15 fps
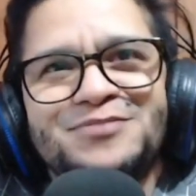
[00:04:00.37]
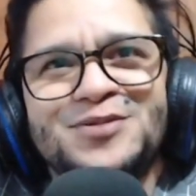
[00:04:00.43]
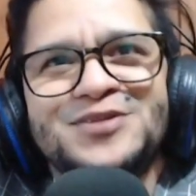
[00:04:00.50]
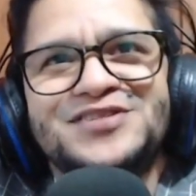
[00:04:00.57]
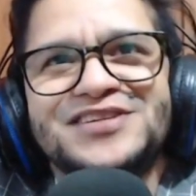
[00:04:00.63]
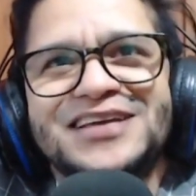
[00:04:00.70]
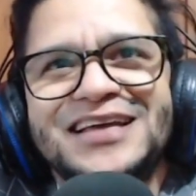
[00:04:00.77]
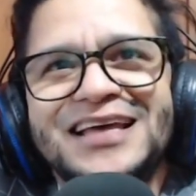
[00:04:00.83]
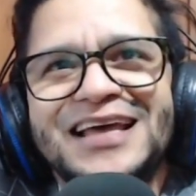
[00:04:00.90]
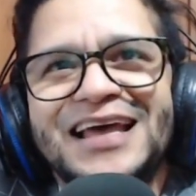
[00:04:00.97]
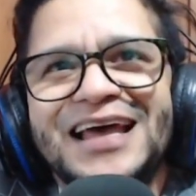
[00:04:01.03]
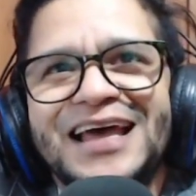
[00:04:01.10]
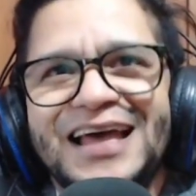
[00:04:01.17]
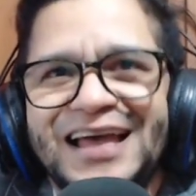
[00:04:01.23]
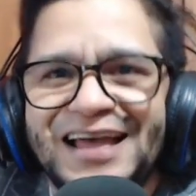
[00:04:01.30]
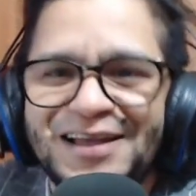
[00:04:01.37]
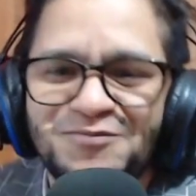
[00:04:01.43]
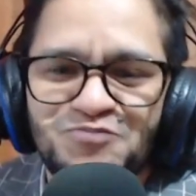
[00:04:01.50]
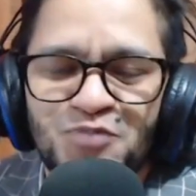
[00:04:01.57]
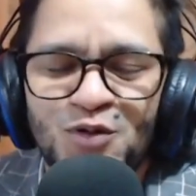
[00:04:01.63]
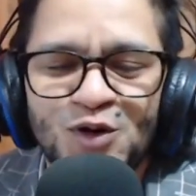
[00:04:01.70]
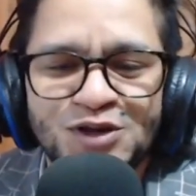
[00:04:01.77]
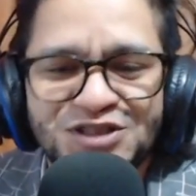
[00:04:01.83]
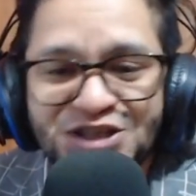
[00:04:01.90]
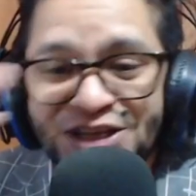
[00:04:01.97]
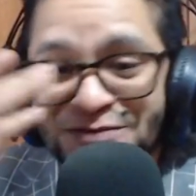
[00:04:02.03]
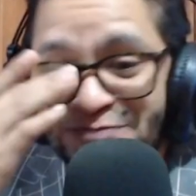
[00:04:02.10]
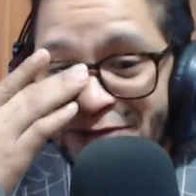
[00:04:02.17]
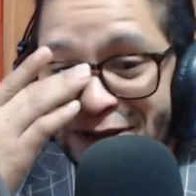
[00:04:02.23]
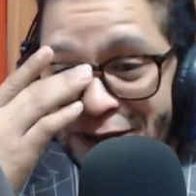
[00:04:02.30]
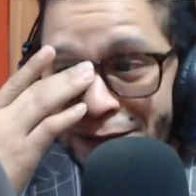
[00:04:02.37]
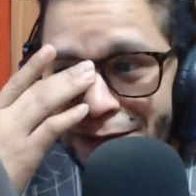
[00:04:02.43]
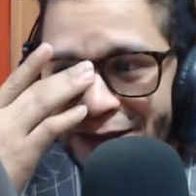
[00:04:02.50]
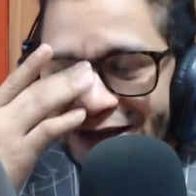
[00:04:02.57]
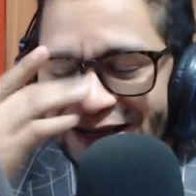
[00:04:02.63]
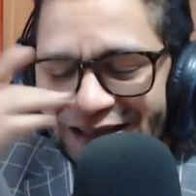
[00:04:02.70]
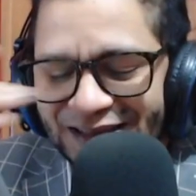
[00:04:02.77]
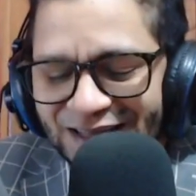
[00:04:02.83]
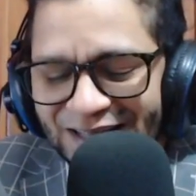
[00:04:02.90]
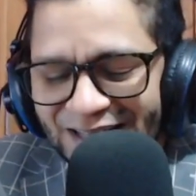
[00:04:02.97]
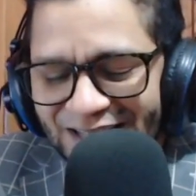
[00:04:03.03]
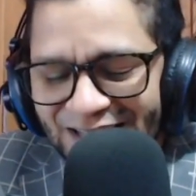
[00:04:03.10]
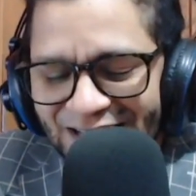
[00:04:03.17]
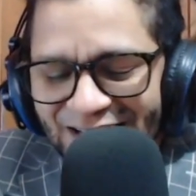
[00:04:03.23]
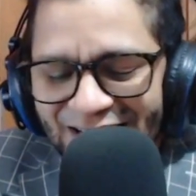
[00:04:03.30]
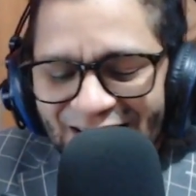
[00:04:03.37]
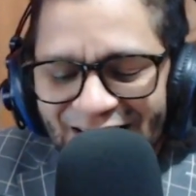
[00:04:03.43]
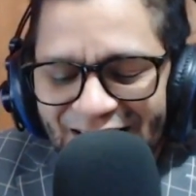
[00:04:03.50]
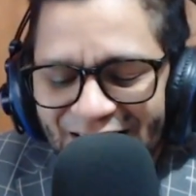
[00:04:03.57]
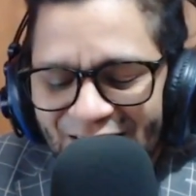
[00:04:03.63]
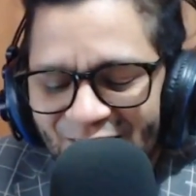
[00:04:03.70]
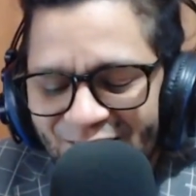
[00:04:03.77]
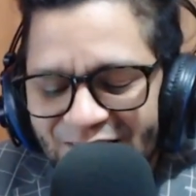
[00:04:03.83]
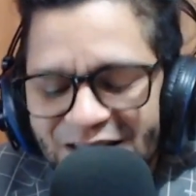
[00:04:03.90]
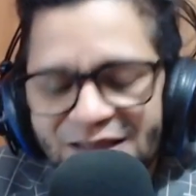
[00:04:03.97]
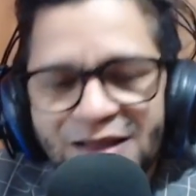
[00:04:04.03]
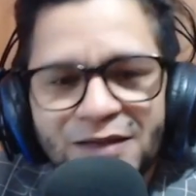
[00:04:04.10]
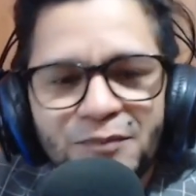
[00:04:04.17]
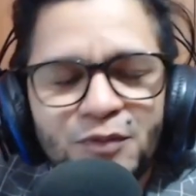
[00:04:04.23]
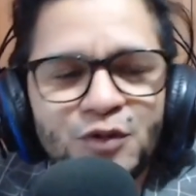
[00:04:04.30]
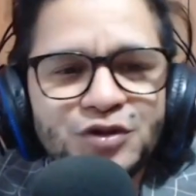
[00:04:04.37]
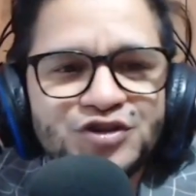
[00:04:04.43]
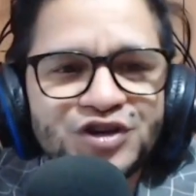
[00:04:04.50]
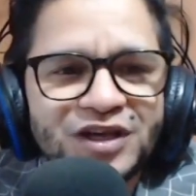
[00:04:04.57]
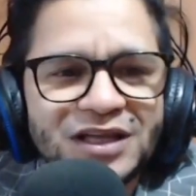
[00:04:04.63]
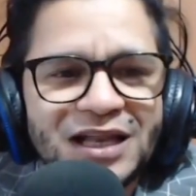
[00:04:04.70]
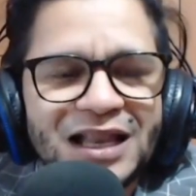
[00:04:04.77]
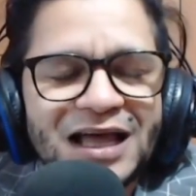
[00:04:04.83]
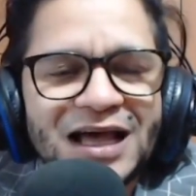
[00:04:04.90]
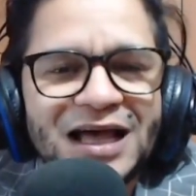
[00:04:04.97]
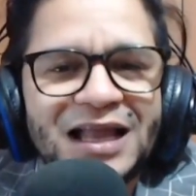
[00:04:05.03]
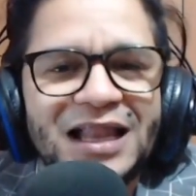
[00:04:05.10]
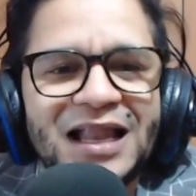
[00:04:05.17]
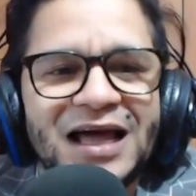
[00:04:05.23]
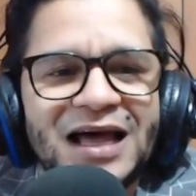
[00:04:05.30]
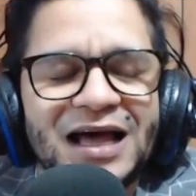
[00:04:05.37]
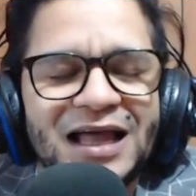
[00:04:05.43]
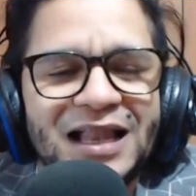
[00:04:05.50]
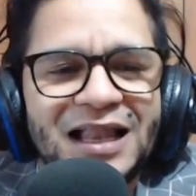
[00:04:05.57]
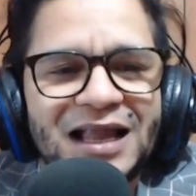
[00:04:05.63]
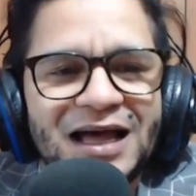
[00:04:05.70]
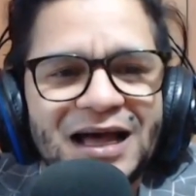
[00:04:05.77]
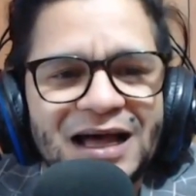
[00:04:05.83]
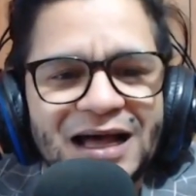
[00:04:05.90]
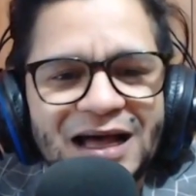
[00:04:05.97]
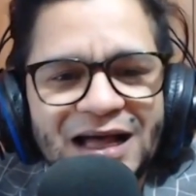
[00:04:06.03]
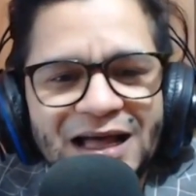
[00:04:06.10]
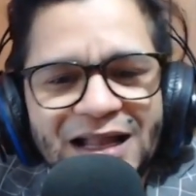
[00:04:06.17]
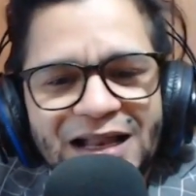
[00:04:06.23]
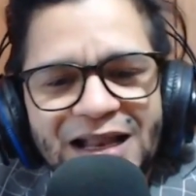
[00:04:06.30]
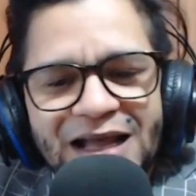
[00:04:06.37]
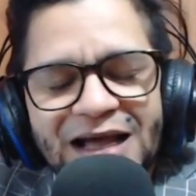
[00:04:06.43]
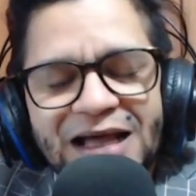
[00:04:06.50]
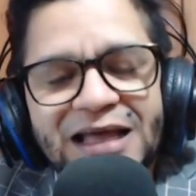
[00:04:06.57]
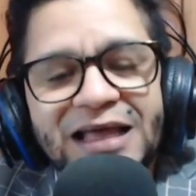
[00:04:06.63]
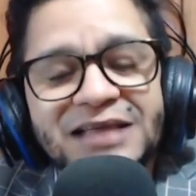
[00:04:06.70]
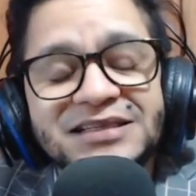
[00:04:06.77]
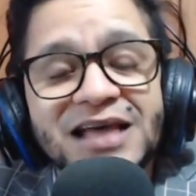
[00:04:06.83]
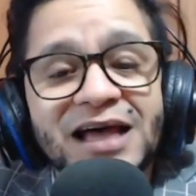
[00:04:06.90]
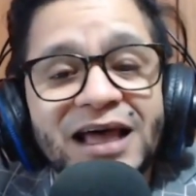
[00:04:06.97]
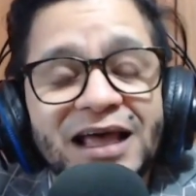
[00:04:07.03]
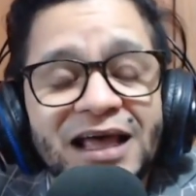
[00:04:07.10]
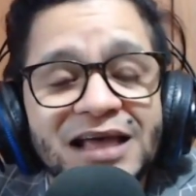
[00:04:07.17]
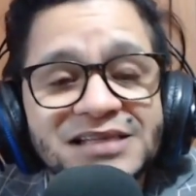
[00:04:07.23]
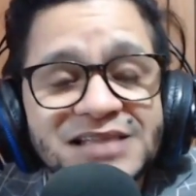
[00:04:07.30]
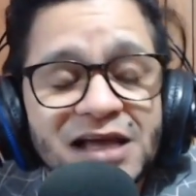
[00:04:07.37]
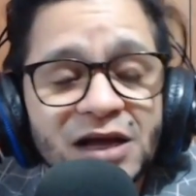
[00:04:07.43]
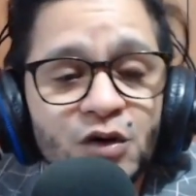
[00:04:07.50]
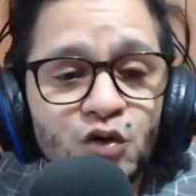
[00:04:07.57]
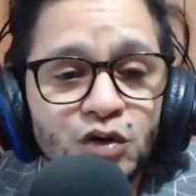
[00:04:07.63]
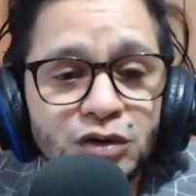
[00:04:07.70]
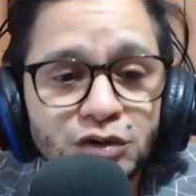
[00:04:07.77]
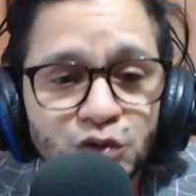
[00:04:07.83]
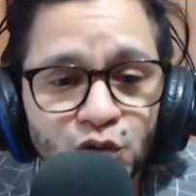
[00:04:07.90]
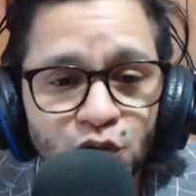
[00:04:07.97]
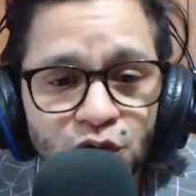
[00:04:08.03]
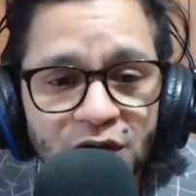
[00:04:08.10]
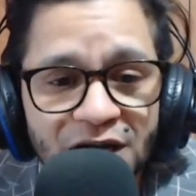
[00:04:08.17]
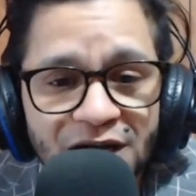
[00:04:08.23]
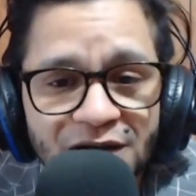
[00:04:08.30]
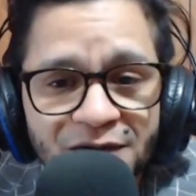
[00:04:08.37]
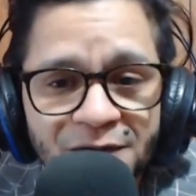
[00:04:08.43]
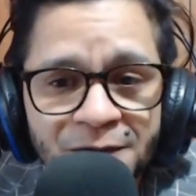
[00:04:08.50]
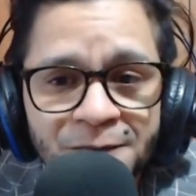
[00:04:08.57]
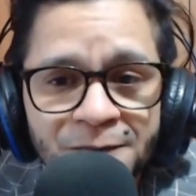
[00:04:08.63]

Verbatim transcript: Puchi. pero espérate. Puchi, la, la, la, la, esa, esa cultura